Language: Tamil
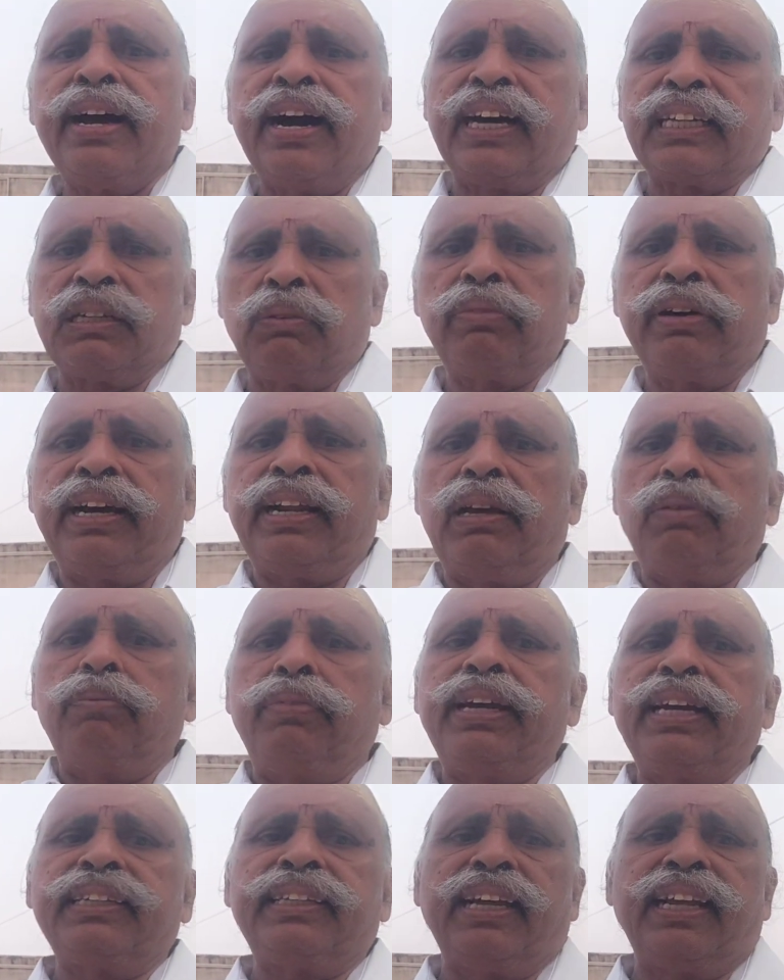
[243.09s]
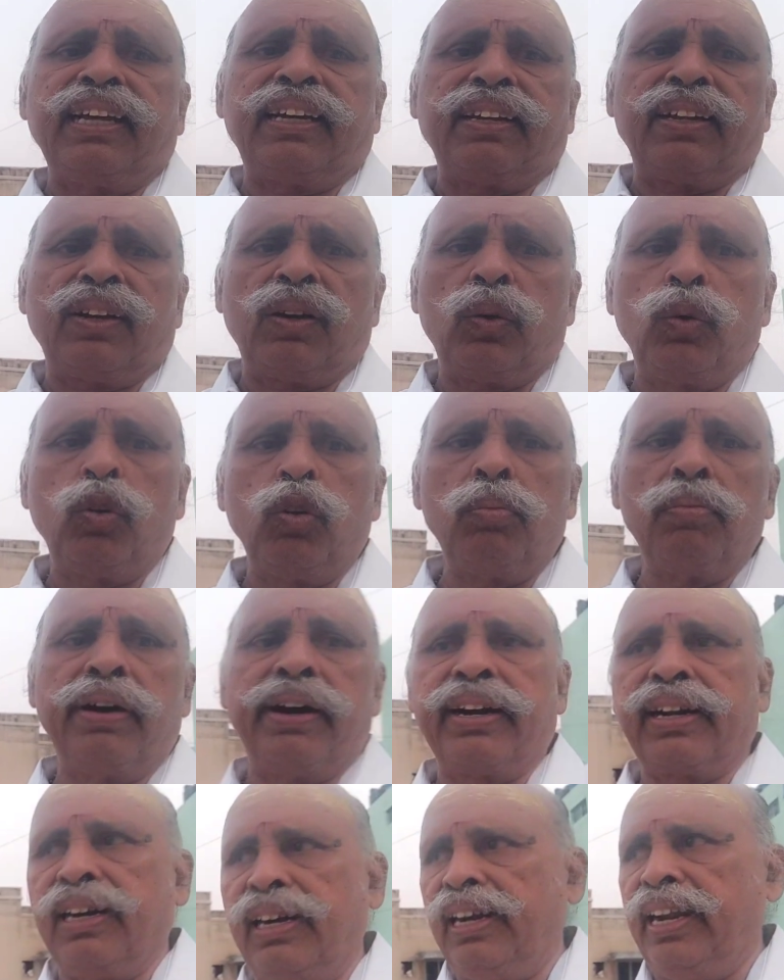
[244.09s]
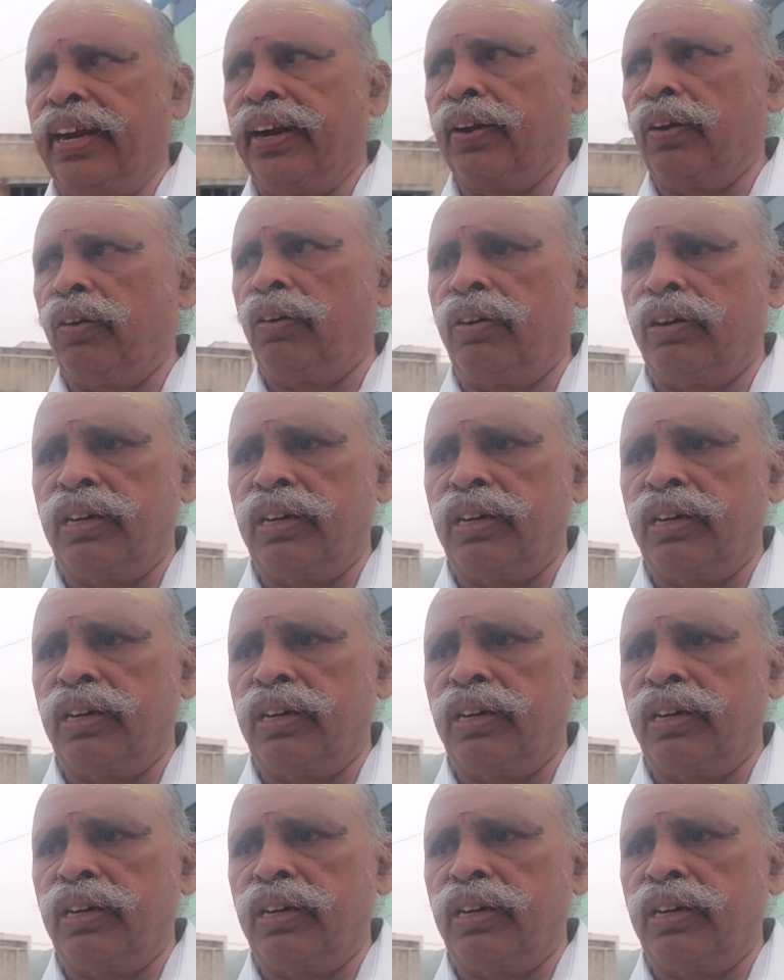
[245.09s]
அதை மாதிரி மீதி இருக்கிற குருமார்கள் இடம்